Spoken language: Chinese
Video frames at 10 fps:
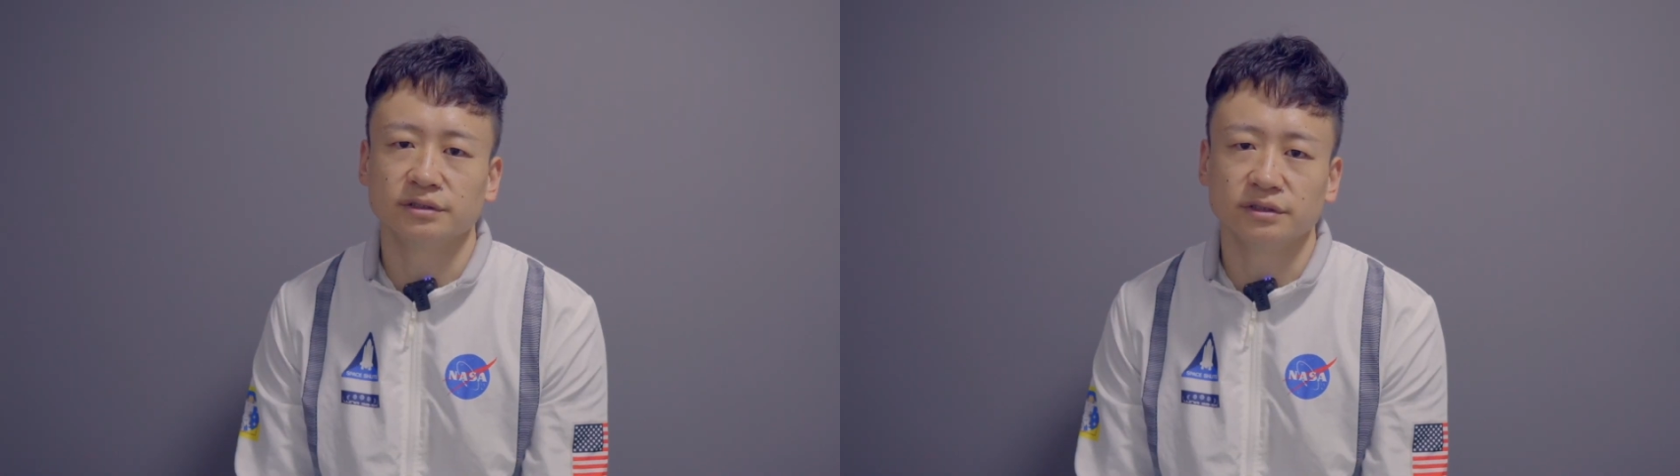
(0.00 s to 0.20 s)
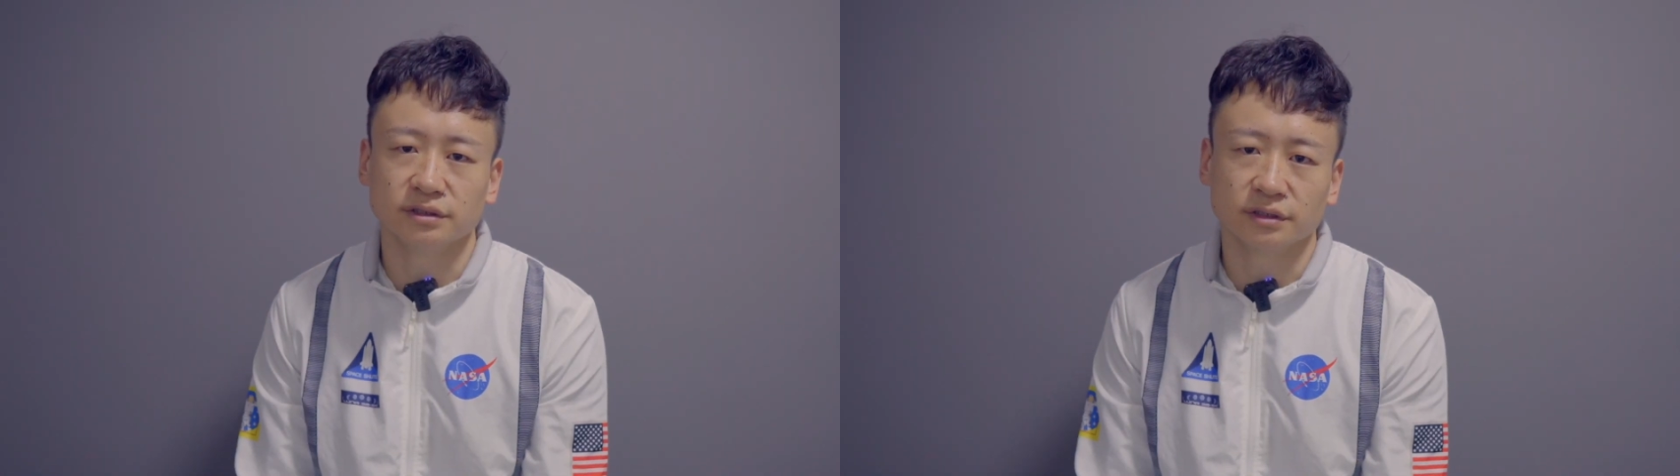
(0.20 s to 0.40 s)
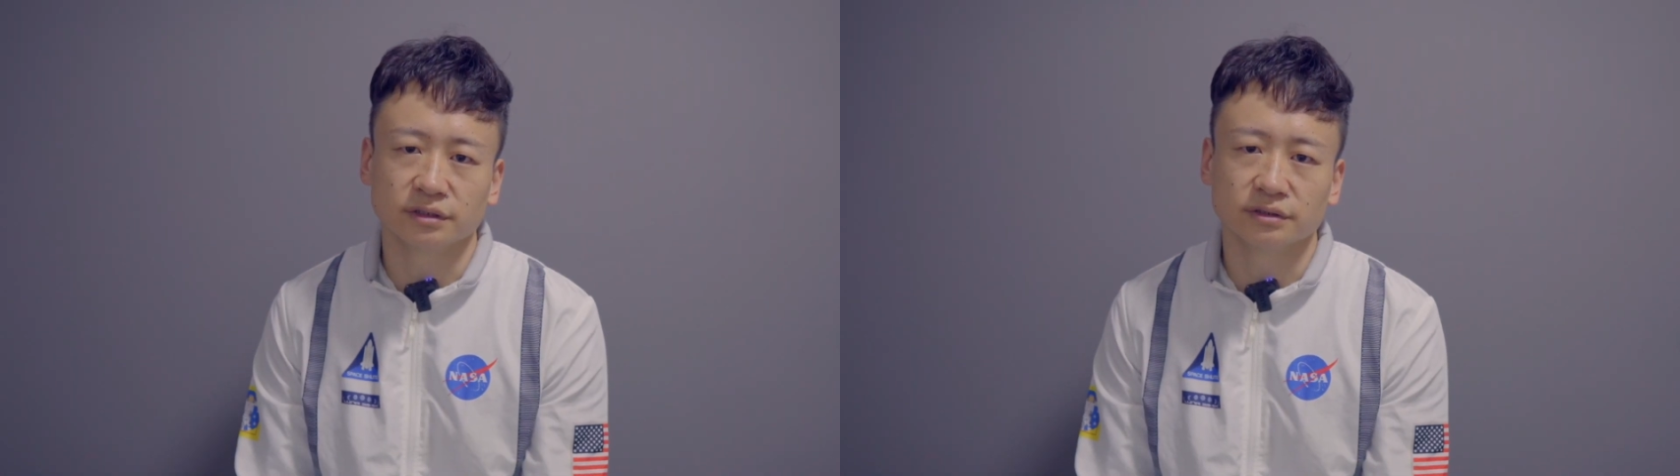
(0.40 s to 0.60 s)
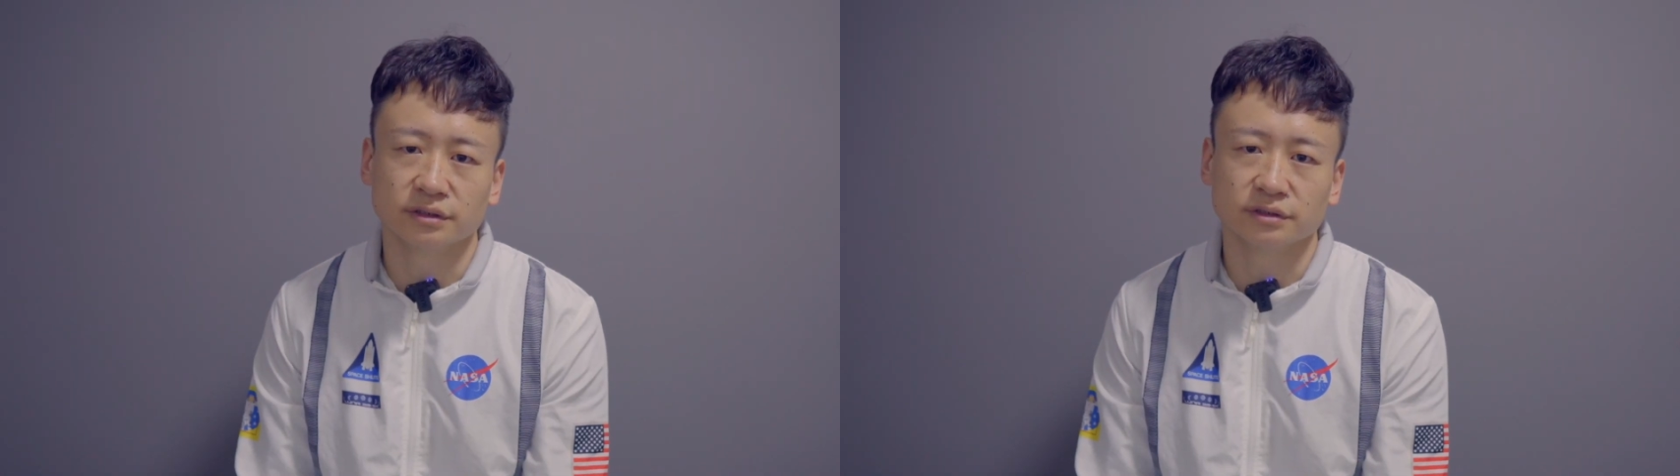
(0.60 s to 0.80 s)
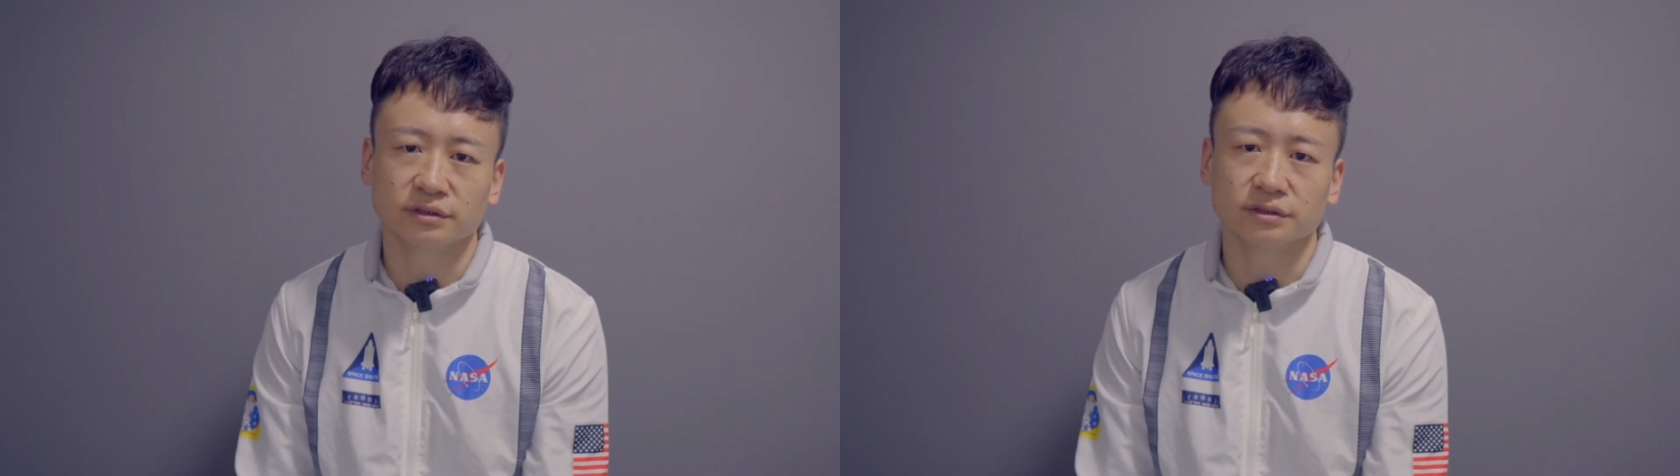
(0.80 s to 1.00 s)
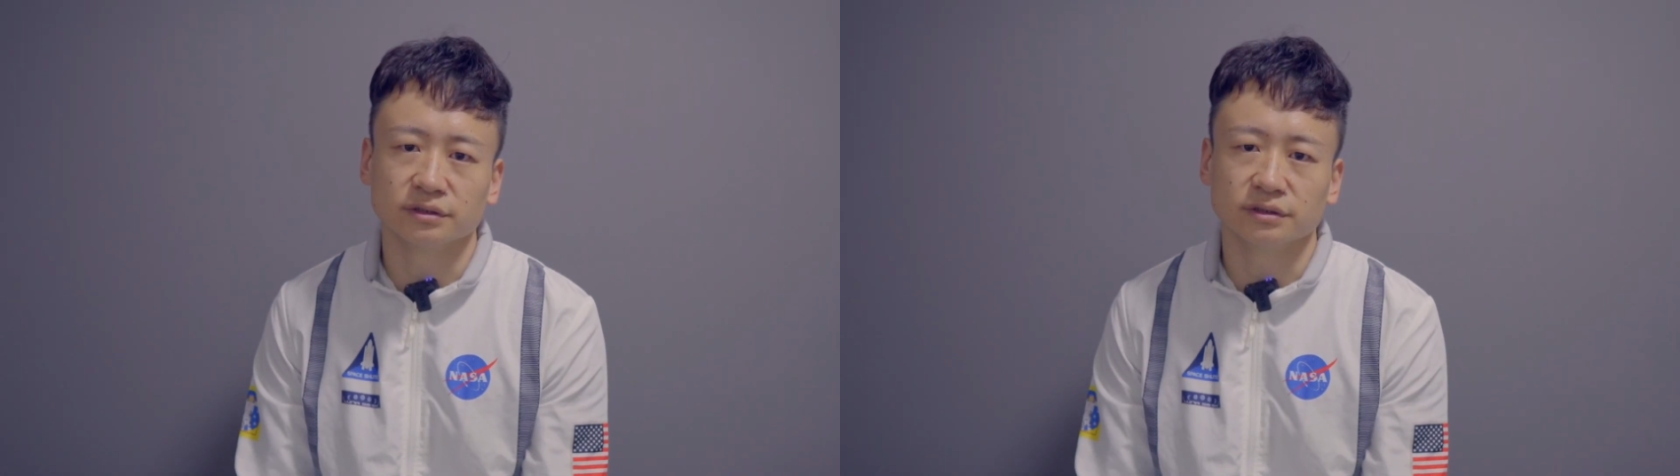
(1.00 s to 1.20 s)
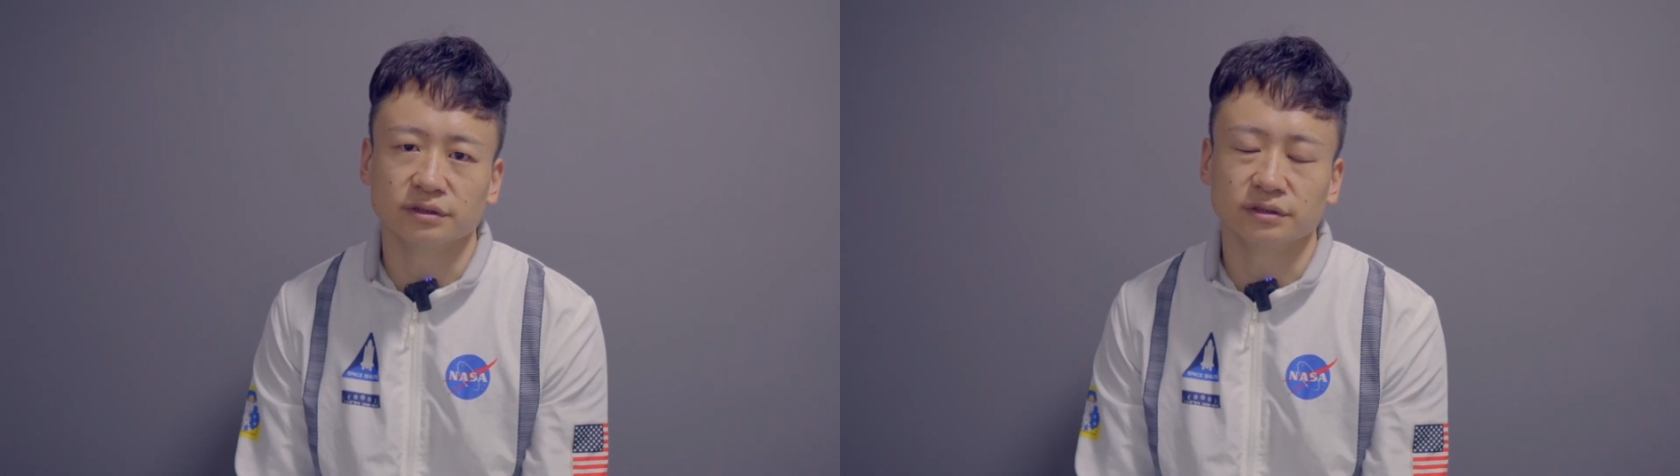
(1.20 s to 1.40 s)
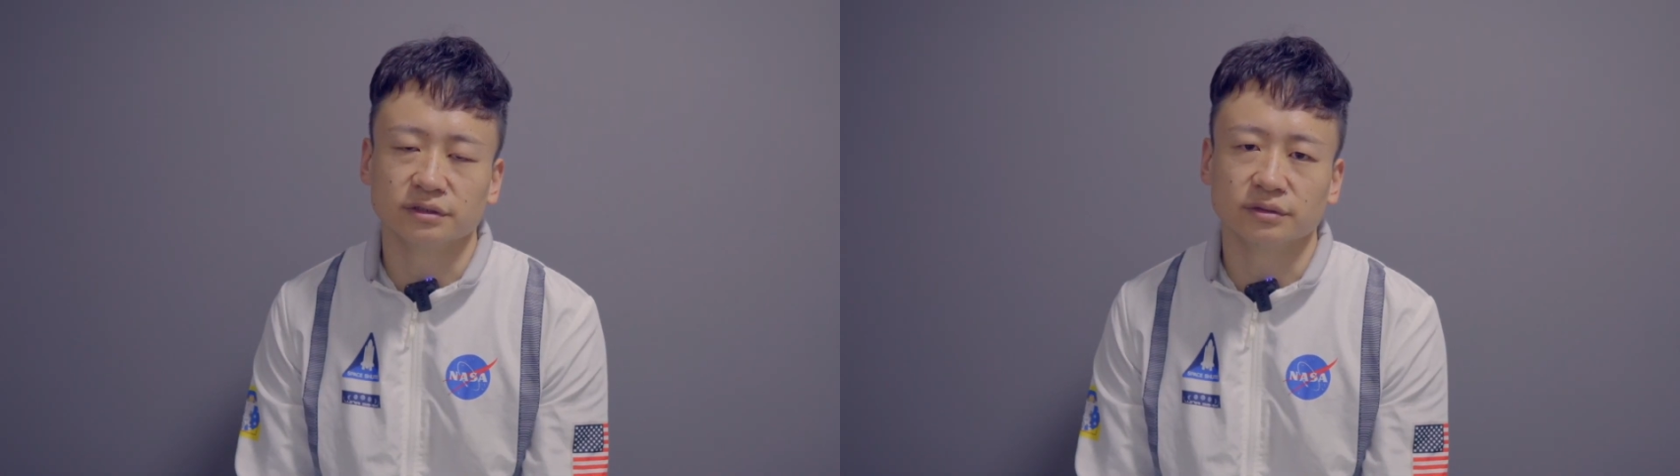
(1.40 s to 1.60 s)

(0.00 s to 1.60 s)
记得课程是一直